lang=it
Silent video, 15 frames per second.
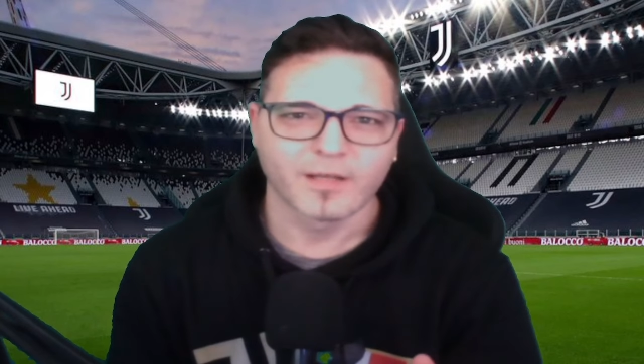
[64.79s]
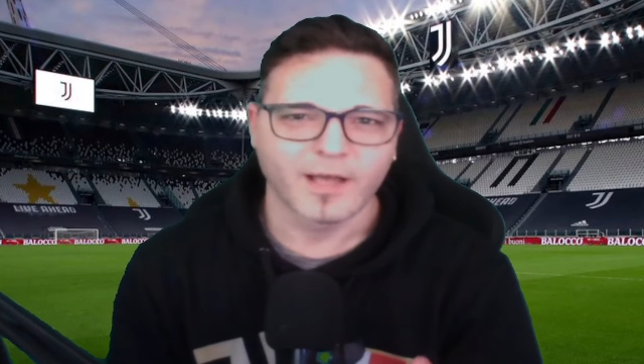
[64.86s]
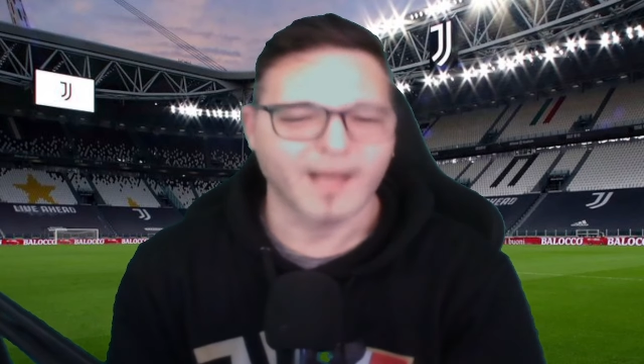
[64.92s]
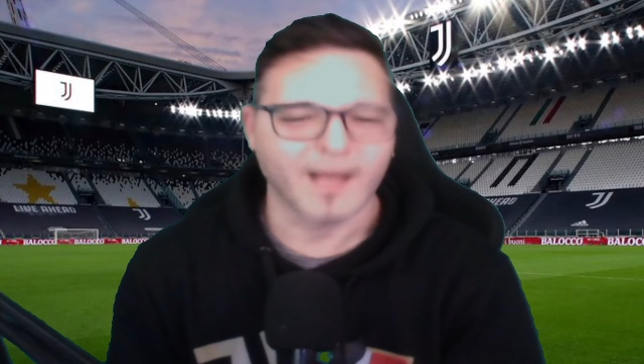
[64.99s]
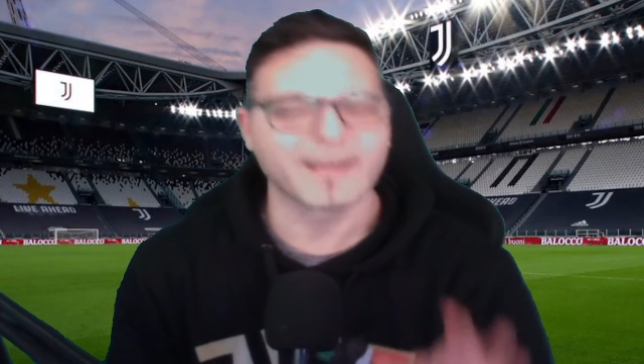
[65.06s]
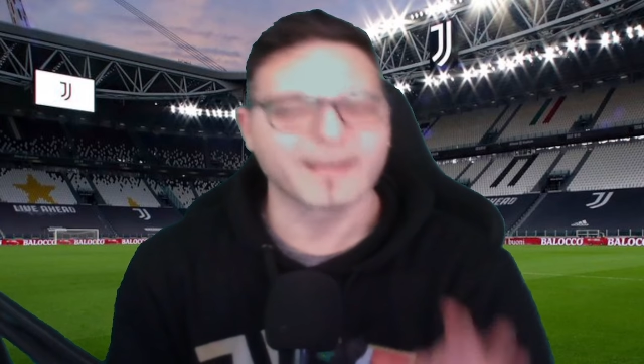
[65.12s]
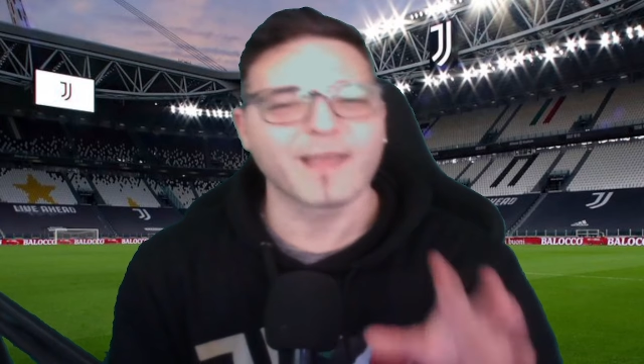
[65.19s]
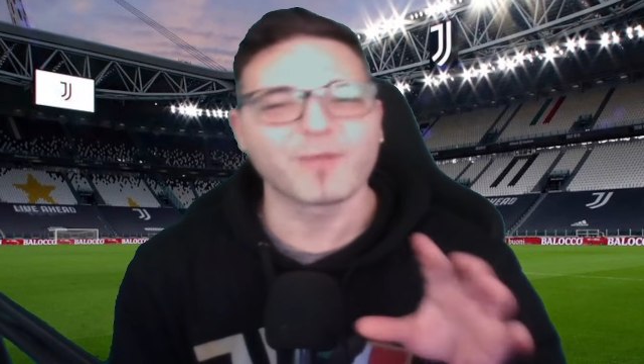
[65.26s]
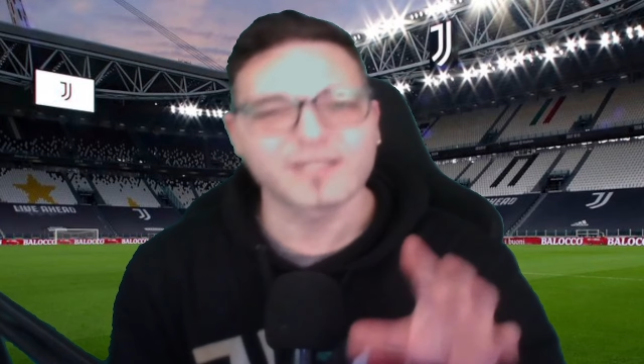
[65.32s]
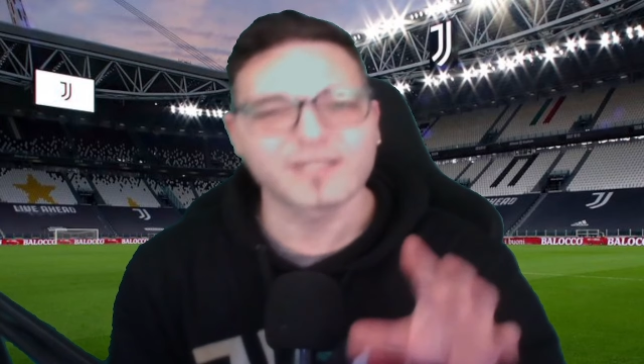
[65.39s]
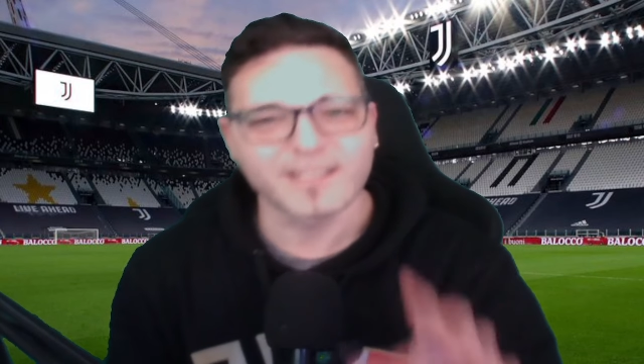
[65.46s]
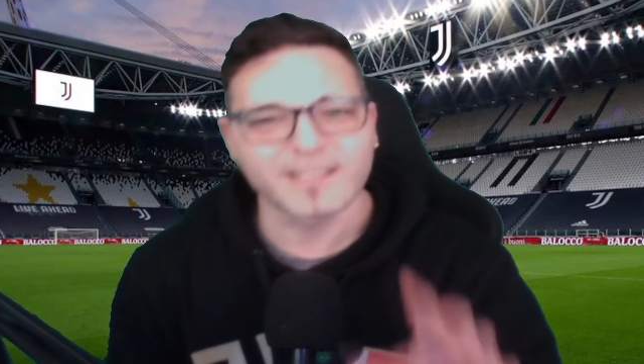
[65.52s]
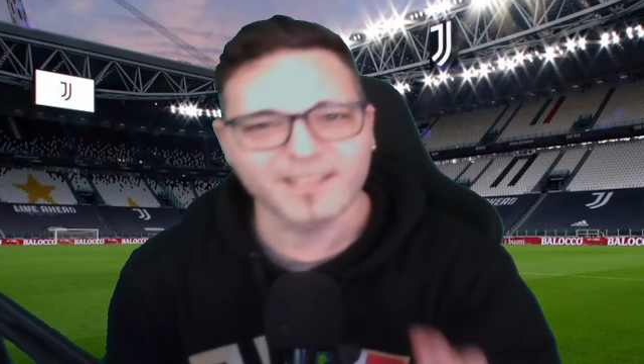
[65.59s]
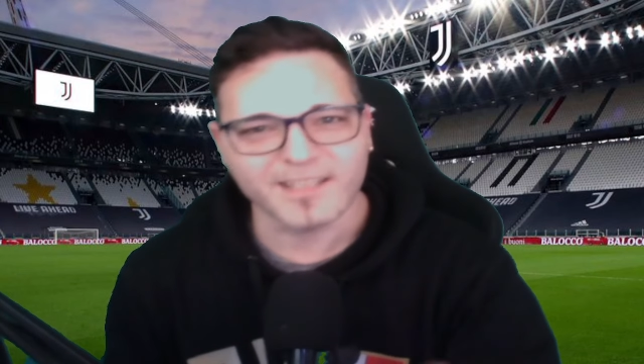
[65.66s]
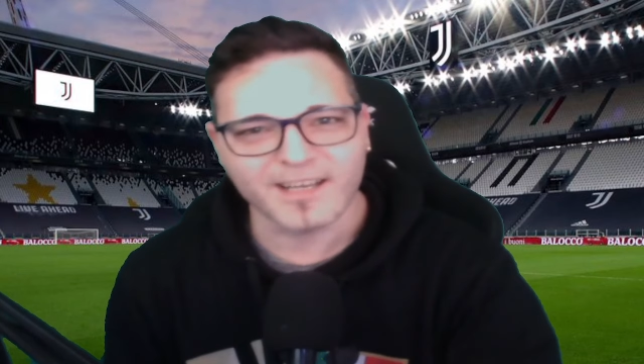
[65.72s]
Andiamo a
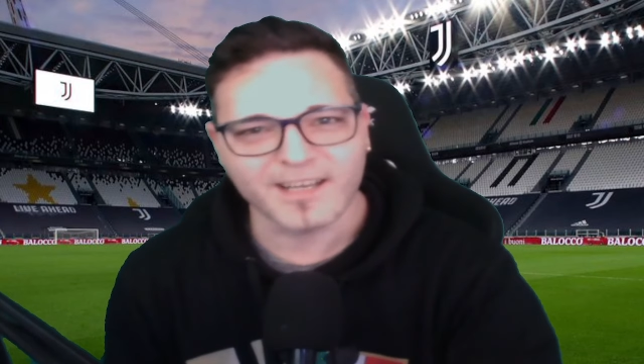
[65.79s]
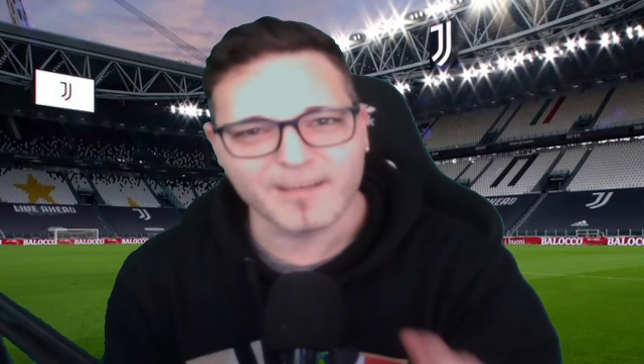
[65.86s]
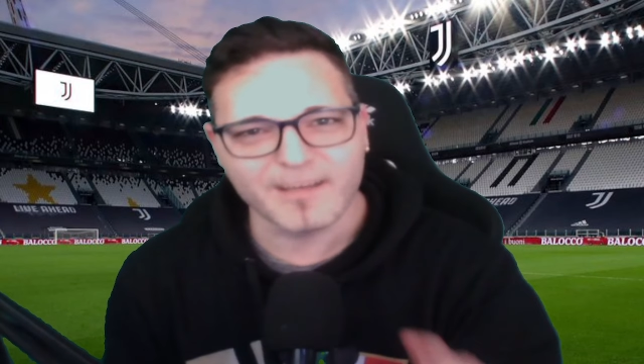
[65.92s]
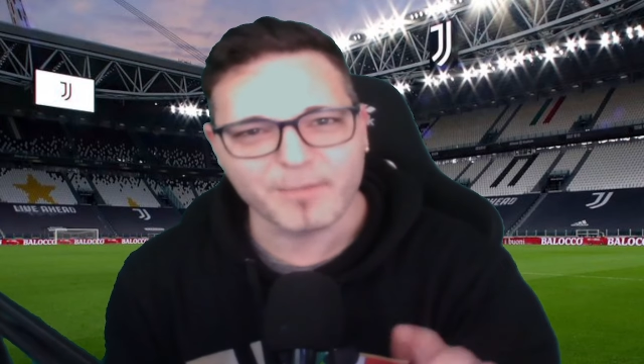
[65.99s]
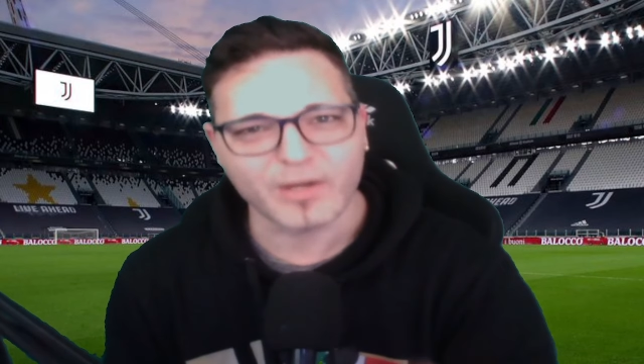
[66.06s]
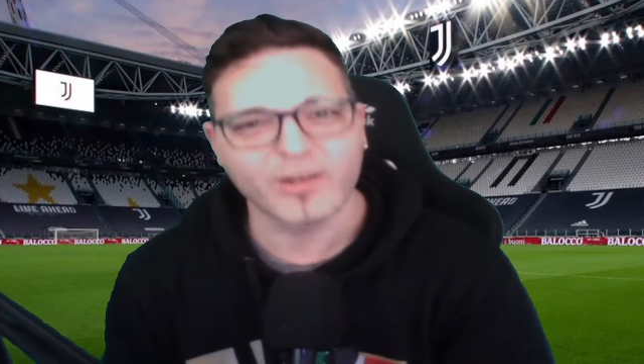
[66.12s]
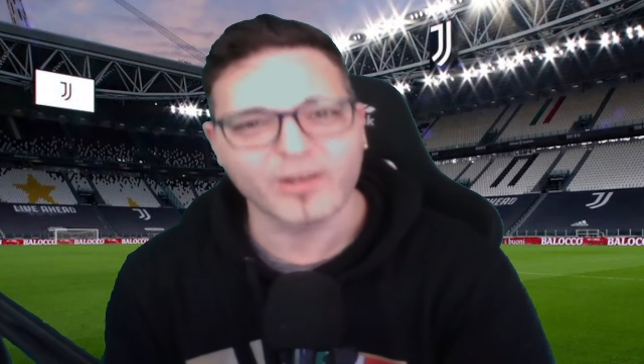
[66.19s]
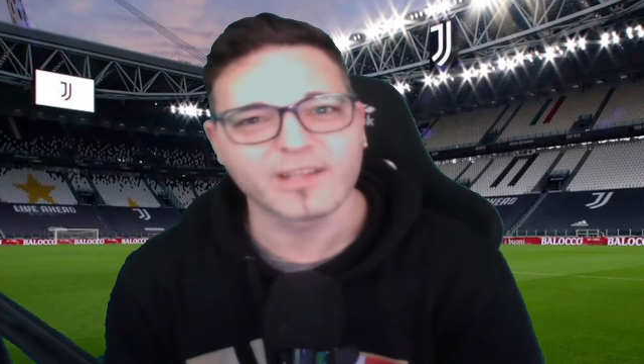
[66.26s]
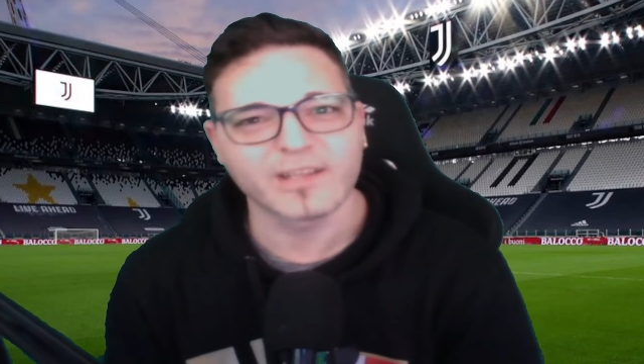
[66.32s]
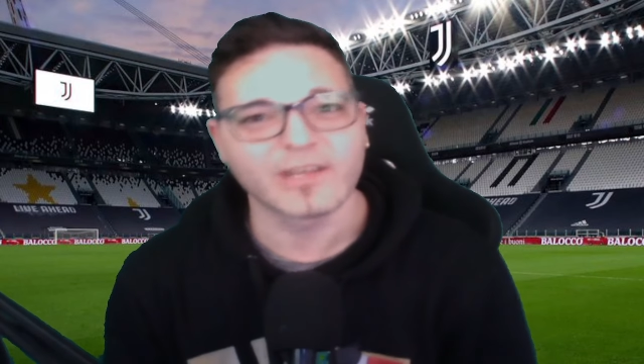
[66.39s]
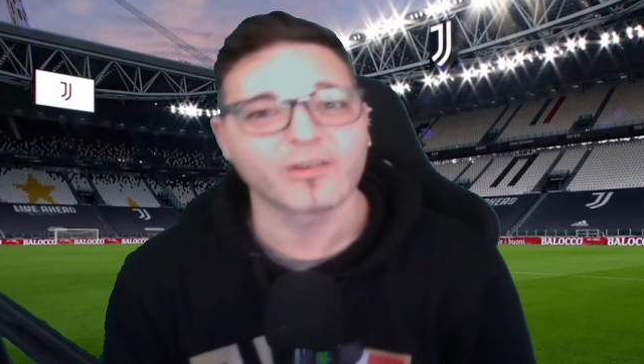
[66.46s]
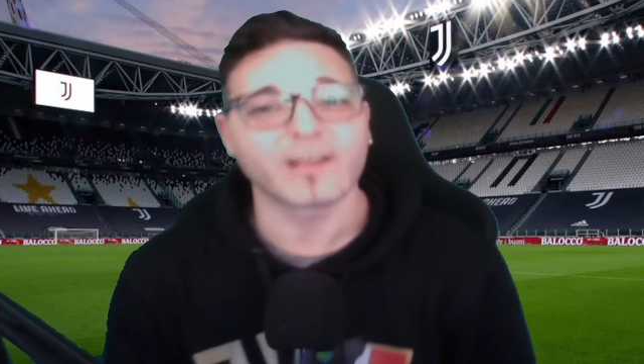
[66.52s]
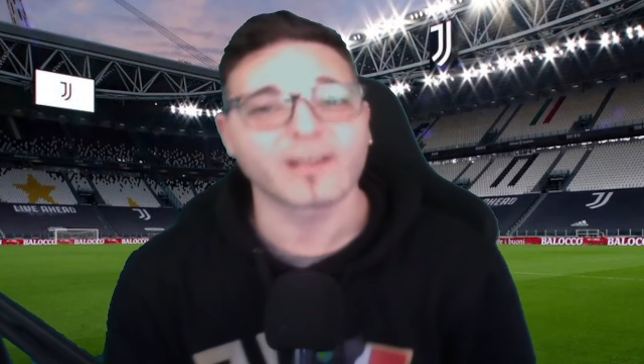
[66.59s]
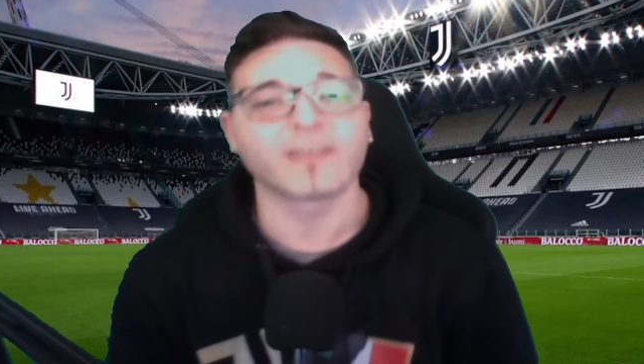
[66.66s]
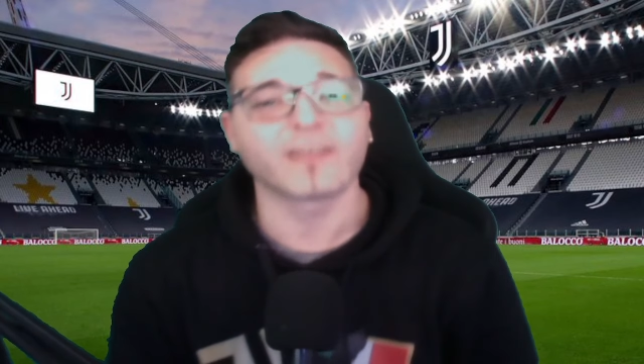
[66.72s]
sentire le parole di
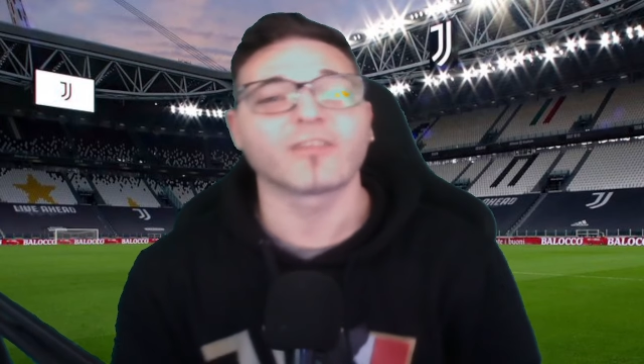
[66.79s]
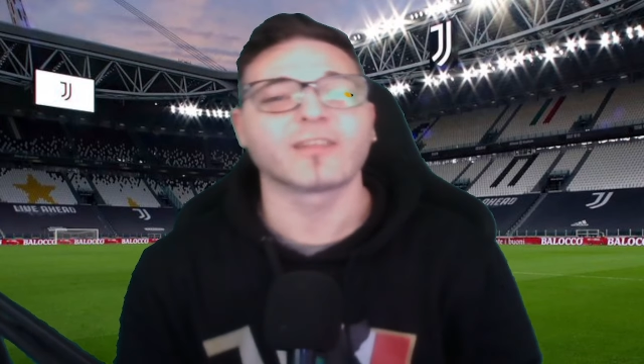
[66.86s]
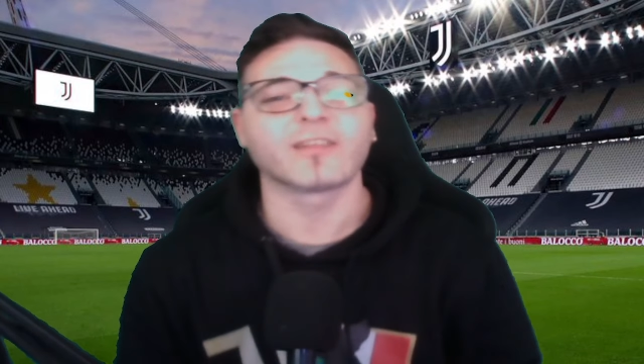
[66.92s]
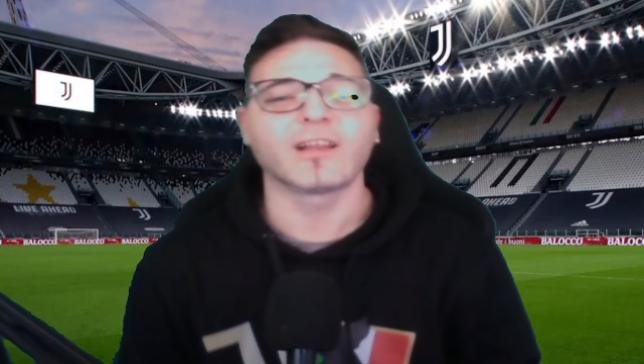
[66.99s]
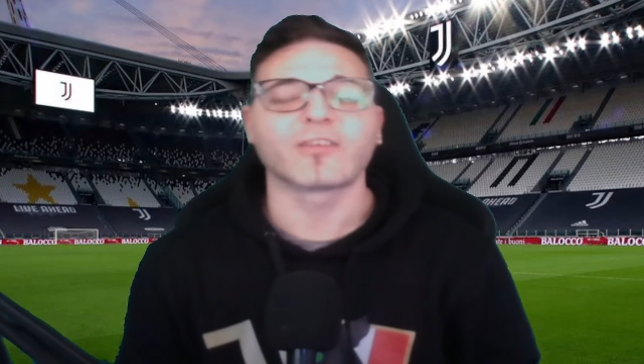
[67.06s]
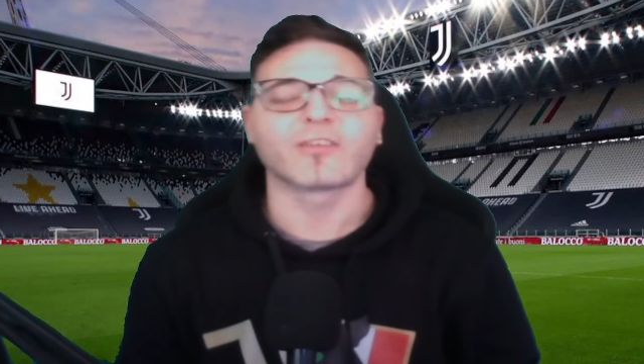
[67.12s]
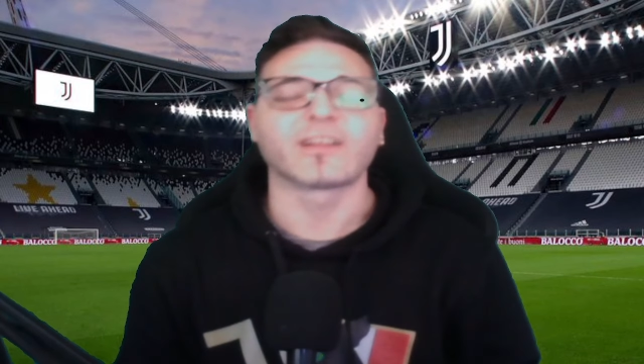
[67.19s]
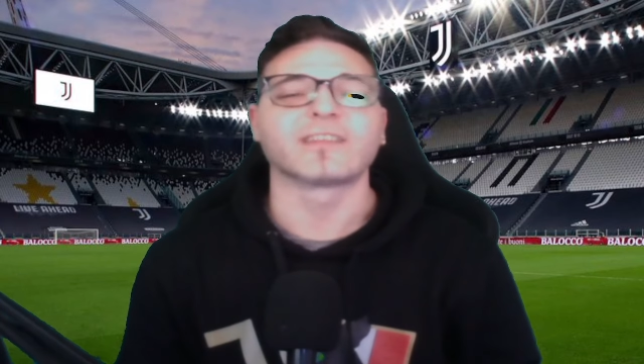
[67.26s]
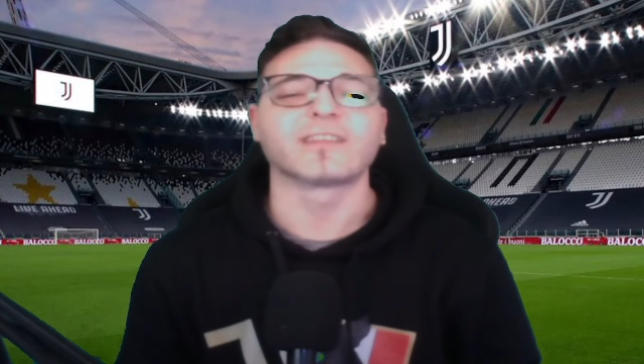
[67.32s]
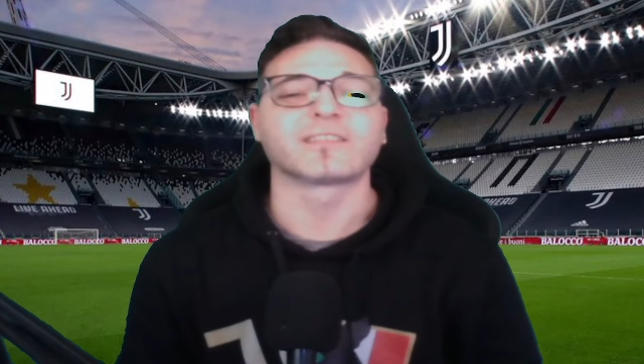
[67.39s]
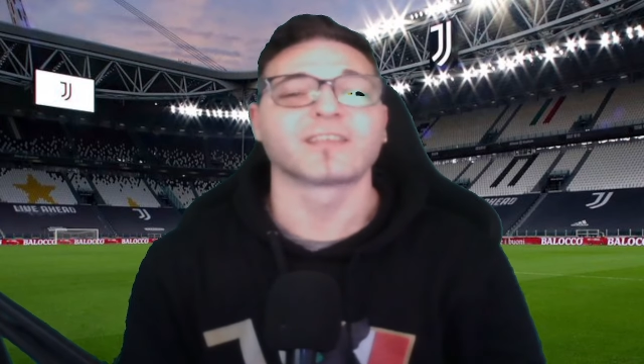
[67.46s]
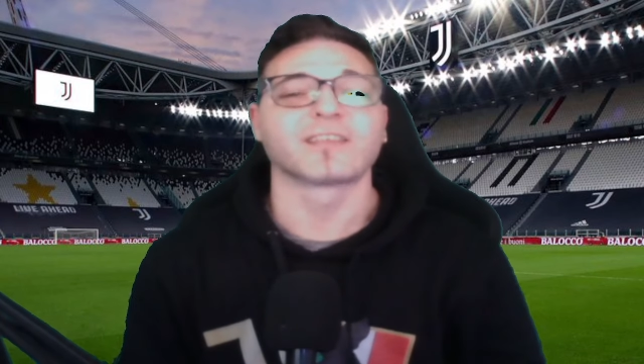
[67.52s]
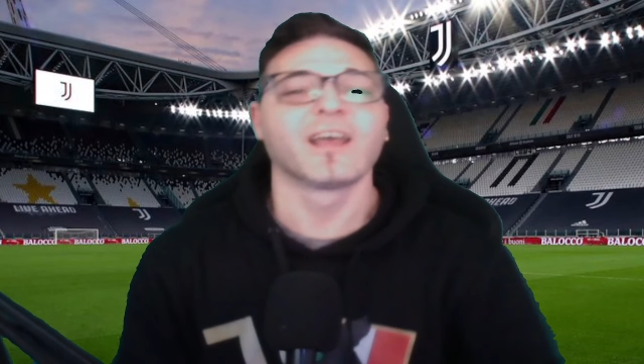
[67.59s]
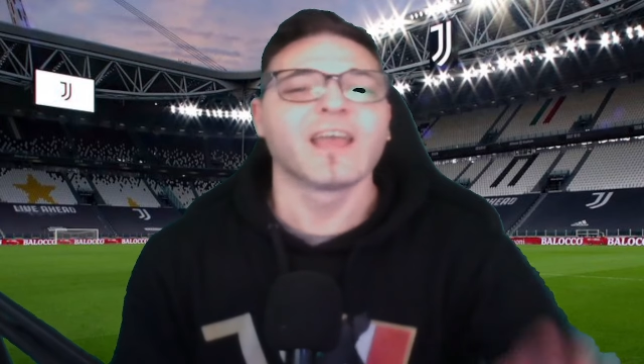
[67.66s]
Aurelio De Laurentiis